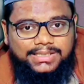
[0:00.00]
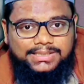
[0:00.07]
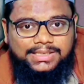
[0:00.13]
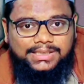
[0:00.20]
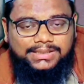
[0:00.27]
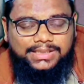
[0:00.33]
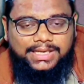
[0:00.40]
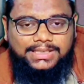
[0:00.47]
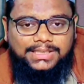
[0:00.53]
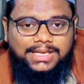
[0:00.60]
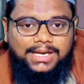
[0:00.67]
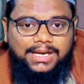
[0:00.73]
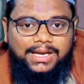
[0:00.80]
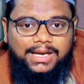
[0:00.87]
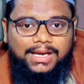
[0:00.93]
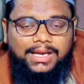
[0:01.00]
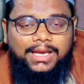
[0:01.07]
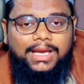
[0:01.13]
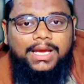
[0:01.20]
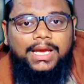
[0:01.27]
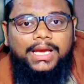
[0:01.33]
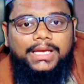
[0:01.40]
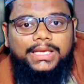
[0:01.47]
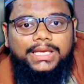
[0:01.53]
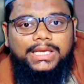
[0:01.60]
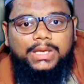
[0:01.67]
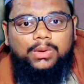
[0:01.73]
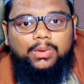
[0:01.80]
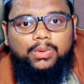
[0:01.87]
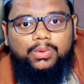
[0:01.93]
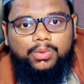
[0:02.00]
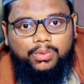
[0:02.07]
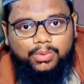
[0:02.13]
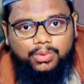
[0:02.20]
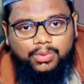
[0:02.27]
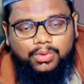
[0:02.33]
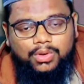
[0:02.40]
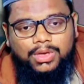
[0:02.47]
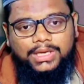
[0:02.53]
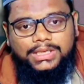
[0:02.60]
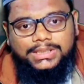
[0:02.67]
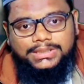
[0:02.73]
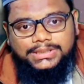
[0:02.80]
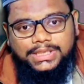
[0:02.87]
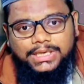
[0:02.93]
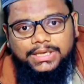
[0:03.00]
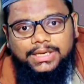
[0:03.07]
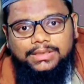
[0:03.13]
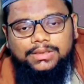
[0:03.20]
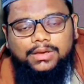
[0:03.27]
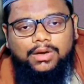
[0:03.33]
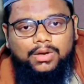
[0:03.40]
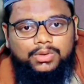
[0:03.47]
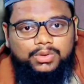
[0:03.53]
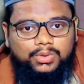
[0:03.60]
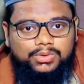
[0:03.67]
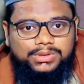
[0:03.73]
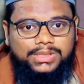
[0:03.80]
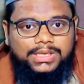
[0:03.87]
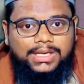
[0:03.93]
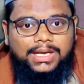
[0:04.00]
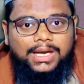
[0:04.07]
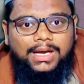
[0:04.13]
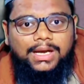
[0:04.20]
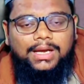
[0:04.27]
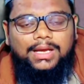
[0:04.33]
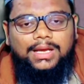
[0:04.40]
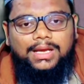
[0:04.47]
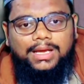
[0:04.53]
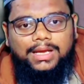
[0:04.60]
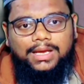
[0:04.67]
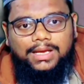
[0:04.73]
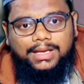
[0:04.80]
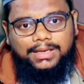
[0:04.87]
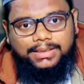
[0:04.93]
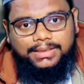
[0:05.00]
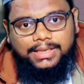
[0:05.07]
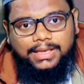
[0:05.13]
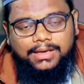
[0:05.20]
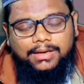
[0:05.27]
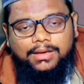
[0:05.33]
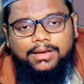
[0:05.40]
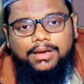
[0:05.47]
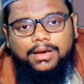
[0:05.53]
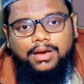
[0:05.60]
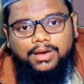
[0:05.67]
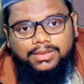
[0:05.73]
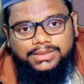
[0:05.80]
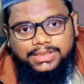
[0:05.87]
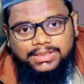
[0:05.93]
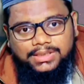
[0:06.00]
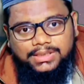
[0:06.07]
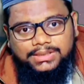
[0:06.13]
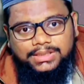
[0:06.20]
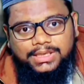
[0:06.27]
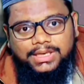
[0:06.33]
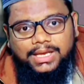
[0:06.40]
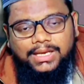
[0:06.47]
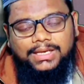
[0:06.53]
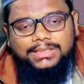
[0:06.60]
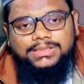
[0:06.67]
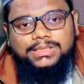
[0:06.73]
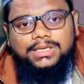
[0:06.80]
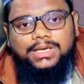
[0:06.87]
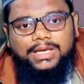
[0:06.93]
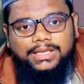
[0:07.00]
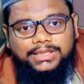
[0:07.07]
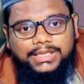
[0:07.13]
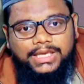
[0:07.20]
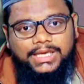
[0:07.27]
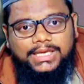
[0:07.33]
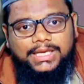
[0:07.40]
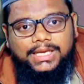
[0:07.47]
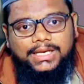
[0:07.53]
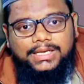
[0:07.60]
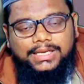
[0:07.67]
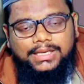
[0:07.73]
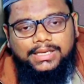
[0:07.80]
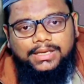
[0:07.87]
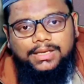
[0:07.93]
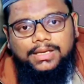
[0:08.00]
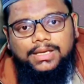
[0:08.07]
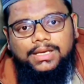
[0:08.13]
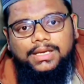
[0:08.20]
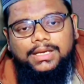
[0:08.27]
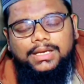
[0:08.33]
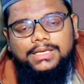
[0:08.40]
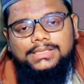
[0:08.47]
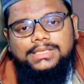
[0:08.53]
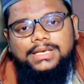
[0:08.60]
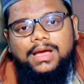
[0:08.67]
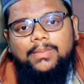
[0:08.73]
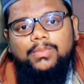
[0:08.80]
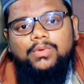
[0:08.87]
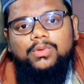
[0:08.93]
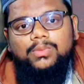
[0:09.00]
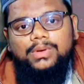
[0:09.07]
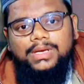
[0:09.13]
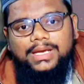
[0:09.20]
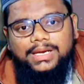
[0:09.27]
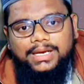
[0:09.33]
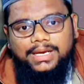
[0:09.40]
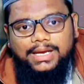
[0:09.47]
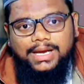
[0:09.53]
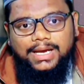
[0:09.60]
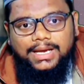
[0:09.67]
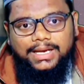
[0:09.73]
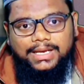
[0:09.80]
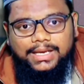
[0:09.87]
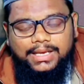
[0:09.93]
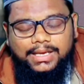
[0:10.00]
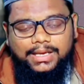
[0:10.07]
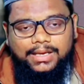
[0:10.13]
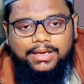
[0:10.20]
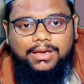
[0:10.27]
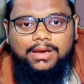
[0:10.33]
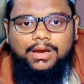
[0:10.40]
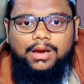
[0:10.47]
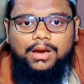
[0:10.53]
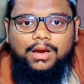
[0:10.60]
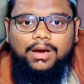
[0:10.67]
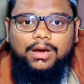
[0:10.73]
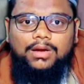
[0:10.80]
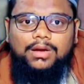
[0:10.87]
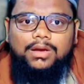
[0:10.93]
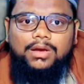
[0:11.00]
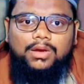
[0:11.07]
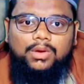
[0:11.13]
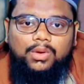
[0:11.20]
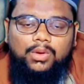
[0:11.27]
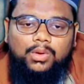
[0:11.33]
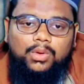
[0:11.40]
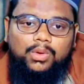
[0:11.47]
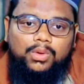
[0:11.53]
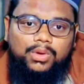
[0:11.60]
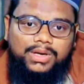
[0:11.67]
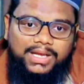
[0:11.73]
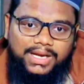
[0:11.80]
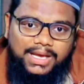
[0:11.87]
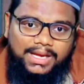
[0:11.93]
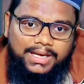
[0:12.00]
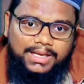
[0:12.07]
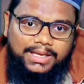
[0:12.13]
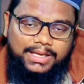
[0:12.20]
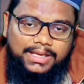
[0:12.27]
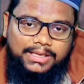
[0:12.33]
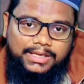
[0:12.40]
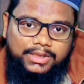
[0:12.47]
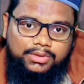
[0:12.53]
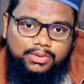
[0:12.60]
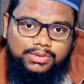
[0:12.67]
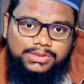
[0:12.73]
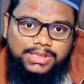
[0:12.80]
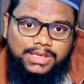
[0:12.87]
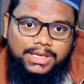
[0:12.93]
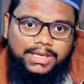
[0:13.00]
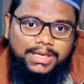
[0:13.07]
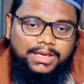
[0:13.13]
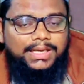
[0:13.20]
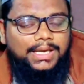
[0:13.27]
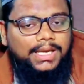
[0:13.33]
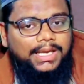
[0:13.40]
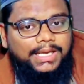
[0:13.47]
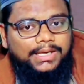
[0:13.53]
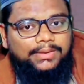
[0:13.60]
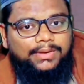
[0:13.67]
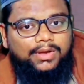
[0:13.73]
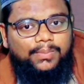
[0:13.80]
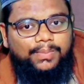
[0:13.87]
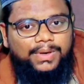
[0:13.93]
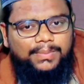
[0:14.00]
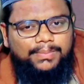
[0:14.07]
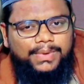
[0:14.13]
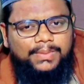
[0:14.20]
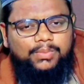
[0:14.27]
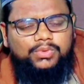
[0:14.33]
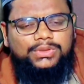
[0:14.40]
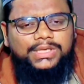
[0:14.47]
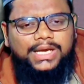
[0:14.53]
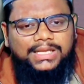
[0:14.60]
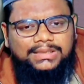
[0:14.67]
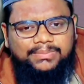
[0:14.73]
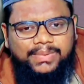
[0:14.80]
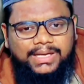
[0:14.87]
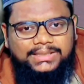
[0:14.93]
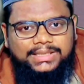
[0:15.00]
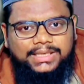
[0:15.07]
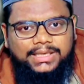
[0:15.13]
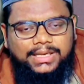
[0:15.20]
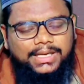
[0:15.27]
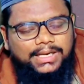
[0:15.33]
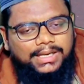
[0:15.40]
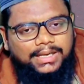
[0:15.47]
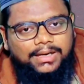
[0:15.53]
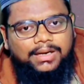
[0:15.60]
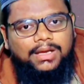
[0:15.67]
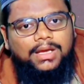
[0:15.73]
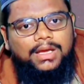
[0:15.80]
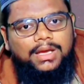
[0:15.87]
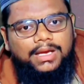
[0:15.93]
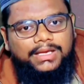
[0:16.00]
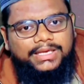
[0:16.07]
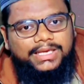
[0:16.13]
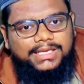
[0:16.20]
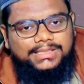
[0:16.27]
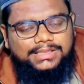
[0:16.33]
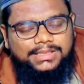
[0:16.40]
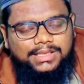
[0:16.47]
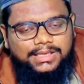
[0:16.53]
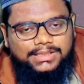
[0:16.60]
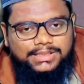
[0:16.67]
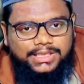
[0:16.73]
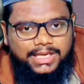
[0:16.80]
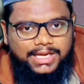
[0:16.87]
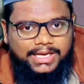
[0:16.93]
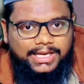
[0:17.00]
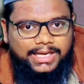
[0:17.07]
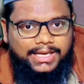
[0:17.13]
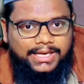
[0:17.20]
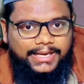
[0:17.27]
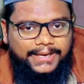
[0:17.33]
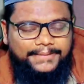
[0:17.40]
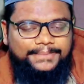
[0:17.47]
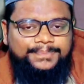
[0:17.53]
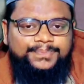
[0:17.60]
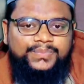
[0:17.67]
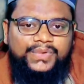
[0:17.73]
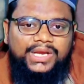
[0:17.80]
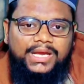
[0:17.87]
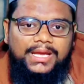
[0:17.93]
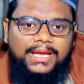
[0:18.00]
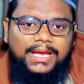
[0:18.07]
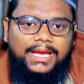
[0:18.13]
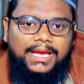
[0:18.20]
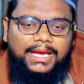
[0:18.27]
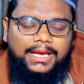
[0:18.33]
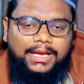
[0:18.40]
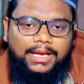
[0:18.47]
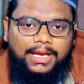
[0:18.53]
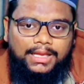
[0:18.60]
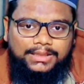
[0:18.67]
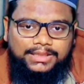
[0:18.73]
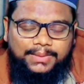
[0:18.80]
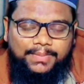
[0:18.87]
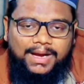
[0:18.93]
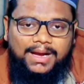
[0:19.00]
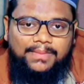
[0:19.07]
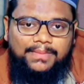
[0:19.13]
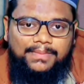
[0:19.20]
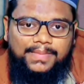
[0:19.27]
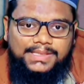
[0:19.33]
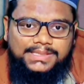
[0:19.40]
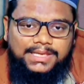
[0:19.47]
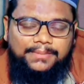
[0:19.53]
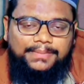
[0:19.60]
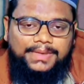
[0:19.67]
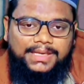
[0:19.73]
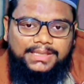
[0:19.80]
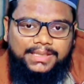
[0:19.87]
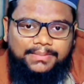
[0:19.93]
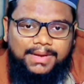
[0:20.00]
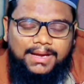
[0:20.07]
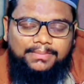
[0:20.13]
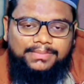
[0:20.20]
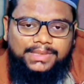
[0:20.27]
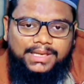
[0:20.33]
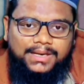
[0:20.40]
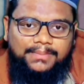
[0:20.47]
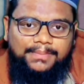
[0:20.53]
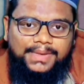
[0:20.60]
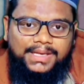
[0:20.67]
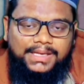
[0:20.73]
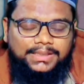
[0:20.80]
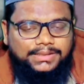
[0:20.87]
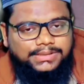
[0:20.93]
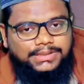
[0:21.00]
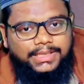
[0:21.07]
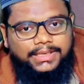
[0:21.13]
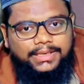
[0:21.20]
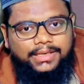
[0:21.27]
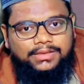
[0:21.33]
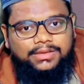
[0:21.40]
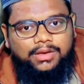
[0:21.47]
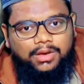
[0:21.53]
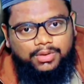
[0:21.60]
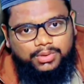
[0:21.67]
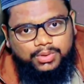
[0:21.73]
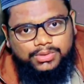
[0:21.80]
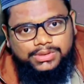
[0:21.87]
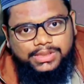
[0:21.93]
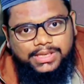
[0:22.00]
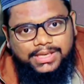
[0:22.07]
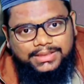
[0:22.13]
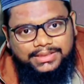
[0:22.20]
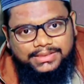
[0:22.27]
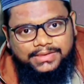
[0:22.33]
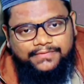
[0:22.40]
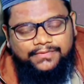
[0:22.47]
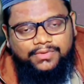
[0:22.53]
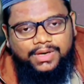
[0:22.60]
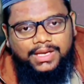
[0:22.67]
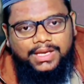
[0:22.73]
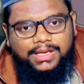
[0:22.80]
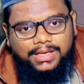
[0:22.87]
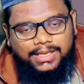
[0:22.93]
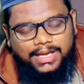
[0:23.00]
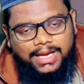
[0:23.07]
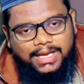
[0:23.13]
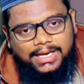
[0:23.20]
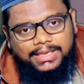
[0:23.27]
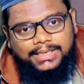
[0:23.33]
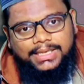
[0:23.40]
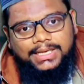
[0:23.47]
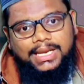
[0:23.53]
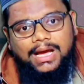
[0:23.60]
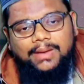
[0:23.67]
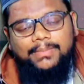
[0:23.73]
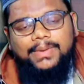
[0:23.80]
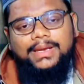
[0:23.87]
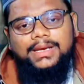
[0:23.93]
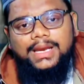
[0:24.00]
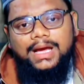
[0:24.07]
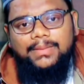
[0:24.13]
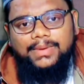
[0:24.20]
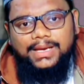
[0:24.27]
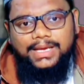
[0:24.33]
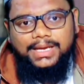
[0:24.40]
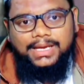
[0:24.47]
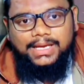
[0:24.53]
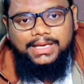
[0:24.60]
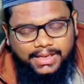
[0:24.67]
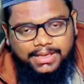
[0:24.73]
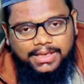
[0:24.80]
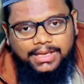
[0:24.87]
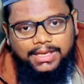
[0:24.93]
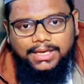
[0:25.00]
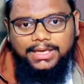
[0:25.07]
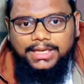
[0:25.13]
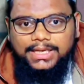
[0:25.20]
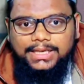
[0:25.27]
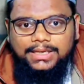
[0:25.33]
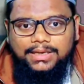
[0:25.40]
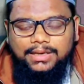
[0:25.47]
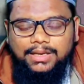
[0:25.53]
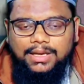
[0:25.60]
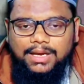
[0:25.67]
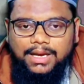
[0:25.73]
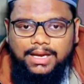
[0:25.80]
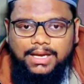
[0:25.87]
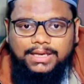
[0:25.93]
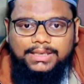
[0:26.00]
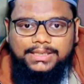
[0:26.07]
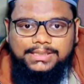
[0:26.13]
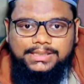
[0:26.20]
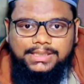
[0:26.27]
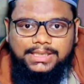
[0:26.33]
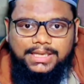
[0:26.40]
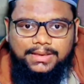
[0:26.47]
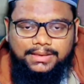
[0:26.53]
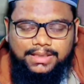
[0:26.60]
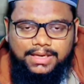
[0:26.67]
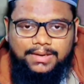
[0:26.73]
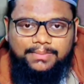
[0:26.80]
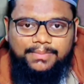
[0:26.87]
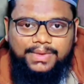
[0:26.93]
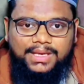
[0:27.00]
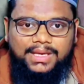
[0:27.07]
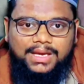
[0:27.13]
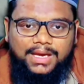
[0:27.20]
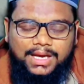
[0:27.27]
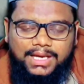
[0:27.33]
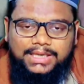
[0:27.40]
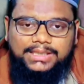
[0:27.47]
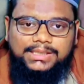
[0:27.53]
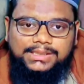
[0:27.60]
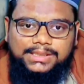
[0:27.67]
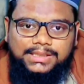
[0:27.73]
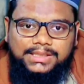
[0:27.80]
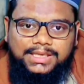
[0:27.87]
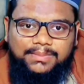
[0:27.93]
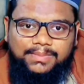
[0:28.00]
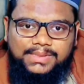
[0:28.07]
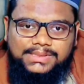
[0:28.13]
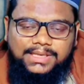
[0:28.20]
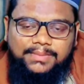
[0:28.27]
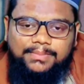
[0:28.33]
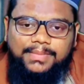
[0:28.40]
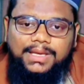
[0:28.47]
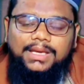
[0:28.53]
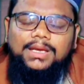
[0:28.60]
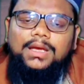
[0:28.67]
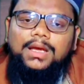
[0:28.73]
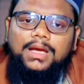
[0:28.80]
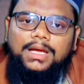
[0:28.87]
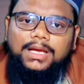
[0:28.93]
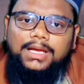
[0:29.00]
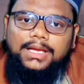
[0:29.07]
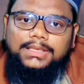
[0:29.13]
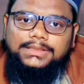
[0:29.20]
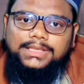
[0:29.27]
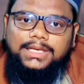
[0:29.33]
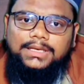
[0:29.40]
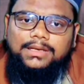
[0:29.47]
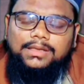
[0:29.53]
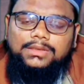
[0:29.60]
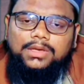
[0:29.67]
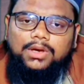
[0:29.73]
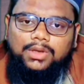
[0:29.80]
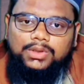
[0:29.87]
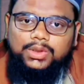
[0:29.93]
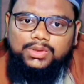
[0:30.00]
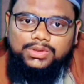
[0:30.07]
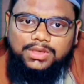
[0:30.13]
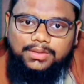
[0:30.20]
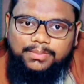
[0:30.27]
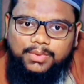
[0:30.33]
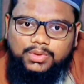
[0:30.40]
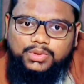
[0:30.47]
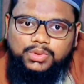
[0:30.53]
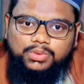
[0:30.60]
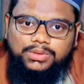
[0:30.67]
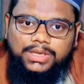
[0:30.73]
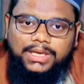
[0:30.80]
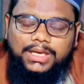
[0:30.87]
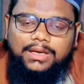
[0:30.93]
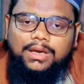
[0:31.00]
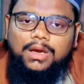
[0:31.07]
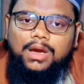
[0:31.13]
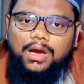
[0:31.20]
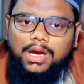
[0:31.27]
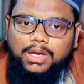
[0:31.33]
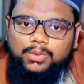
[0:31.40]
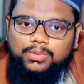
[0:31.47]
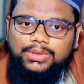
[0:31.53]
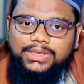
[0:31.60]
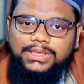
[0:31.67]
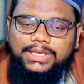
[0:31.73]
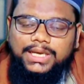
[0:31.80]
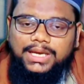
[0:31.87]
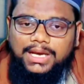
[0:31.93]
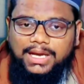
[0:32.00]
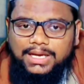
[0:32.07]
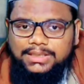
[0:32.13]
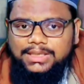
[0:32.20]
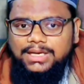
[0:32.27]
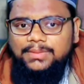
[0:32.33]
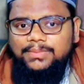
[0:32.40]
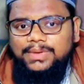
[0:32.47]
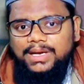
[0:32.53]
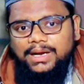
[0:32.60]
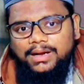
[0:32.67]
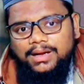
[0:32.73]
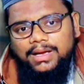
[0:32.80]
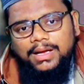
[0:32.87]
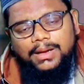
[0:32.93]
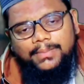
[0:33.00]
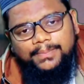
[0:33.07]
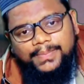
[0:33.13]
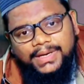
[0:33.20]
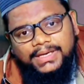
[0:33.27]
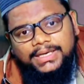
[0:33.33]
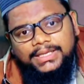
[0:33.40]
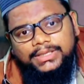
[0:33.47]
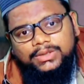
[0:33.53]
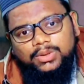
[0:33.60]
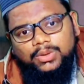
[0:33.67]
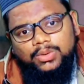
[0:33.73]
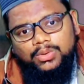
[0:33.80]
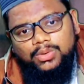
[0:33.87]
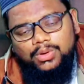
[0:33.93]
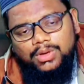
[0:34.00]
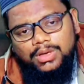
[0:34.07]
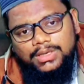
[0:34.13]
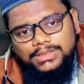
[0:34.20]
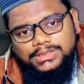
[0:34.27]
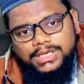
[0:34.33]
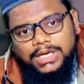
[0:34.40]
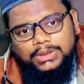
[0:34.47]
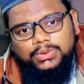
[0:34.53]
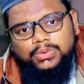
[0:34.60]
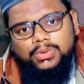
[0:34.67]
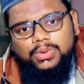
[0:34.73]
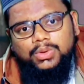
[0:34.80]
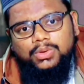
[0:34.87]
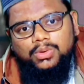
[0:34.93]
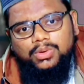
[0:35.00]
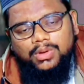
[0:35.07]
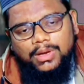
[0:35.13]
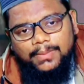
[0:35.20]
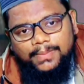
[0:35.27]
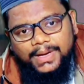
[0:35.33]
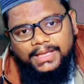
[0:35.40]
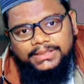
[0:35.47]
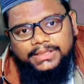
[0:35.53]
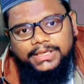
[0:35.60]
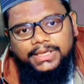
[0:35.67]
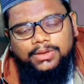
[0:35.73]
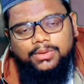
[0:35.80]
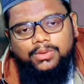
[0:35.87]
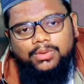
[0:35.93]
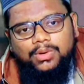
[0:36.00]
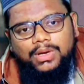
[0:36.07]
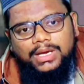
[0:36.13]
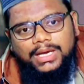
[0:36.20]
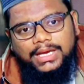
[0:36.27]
केस दर्ज किया जा रहा है कि ये लोगों को जन्नत और दोजक का डर और जन्नत की लालच देखकर इस्लाम कबूल करने लगा रहे हैं और लोगों को डरा रहे हैं कि दोजक है और इनके ऊपर बेबुनियाद बातें कर कर केस दर्ज किया गया है तमाम मज़हब के तमाम धर्म में जन्नत और दोजक का तस्वुर है हालांकि नाम नाम अलग है लेकिन हर किसी के धर्म में हर किसी के मज़हब में जन्नत और दोजक मौजूद है और उन्हीं के हर धर्म का पंडित हो साधु हो पादरी हो